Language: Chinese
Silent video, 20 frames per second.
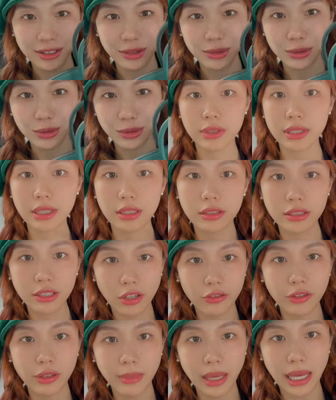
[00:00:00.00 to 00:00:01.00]
我色的小
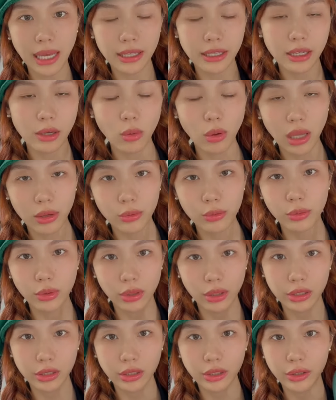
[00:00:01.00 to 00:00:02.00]
飞马也挂
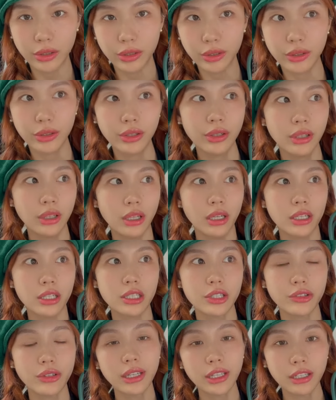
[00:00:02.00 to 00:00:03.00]
过，然后
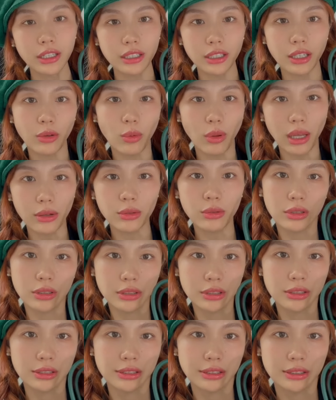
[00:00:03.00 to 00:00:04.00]
史瑞克也挂过，
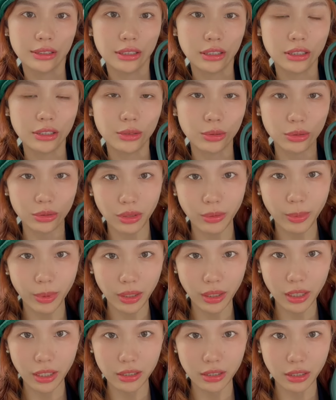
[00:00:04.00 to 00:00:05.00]
反正我觉得
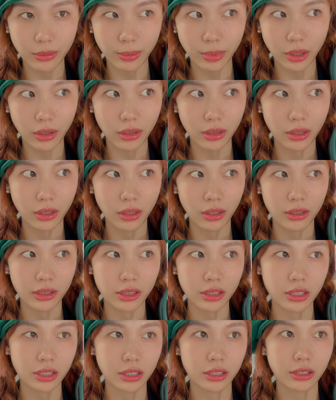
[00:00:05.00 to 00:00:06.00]
Birkin 这个包。
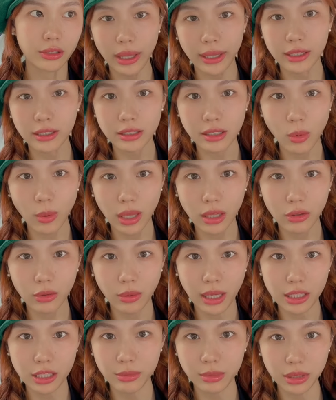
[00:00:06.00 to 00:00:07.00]
是拿一个小玩偶
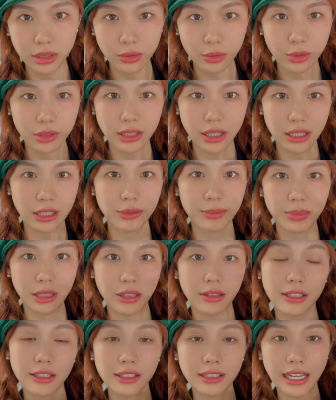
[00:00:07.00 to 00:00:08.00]
啊什么的，就会显得比
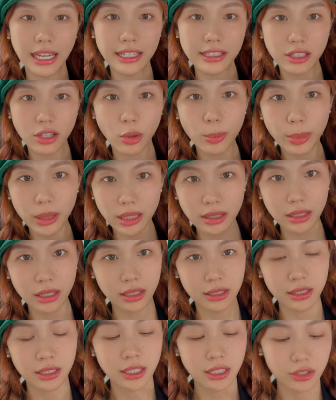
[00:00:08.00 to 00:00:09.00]
较可爱俏皮一点，
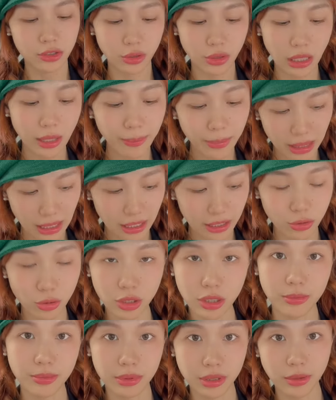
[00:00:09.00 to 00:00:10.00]
因为它本来就
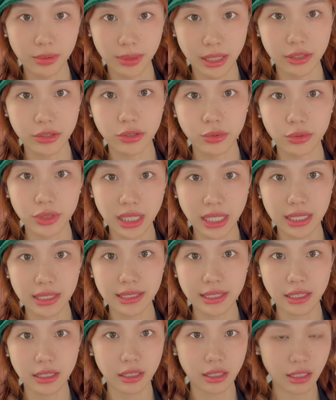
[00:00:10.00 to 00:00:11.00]
是比较偏休闲一
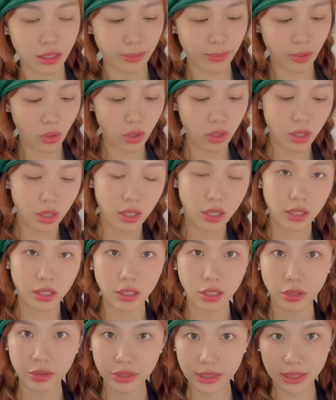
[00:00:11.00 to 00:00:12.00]
些的一个包。
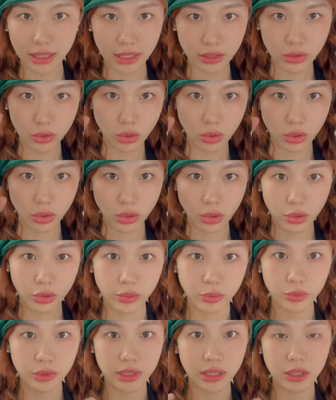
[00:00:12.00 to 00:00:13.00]
然后今天就
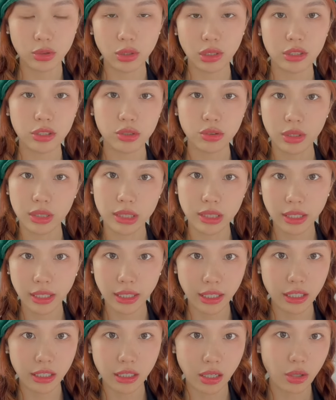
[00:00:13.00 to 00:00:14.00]
因为我今天穿的是全身
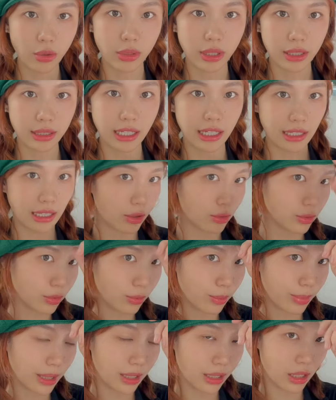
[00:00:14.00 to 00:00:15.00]
黑，然后为了搭它，我
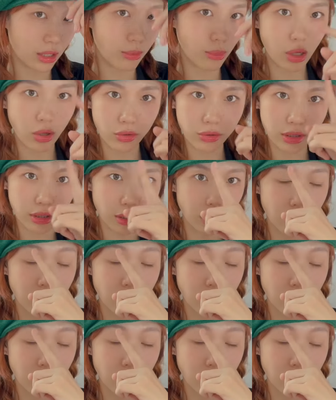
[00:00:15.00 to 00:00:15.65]
就配了一个帽子。